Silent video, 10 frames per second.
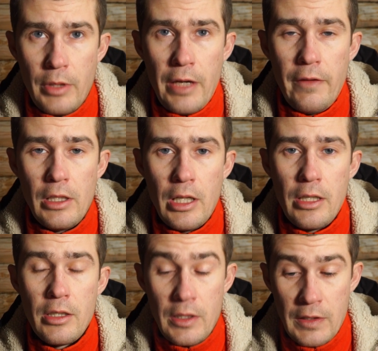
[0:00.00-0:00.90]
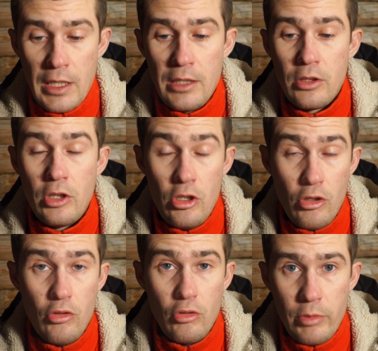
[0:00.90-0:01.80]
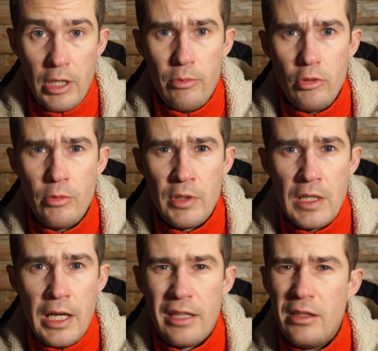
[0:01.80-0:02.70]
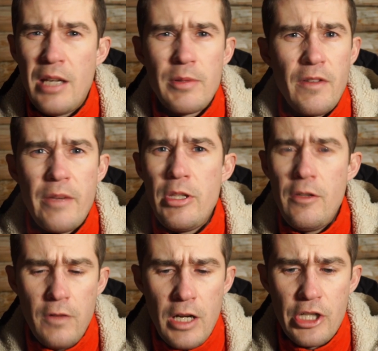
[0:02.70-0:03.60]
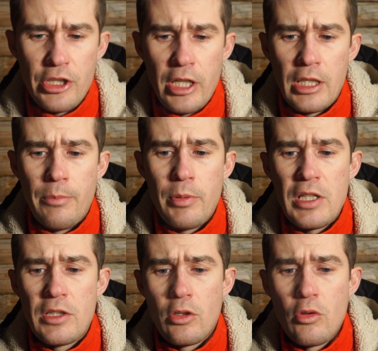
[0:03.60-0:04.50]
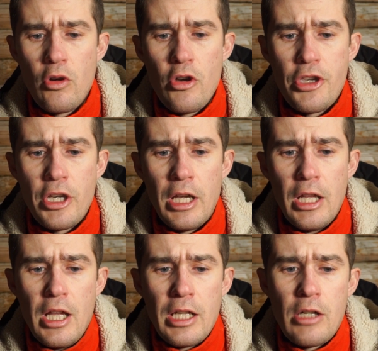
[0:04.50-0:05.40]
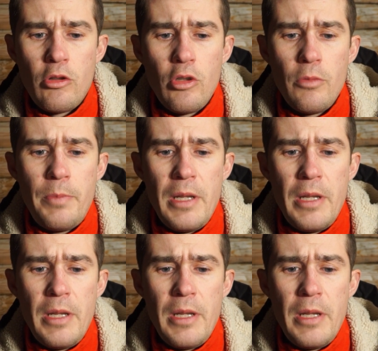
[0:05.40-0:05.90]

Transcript: правильно, за 1000 рублей будем искать. Нам с вами не важно, это просрочка, какой-то он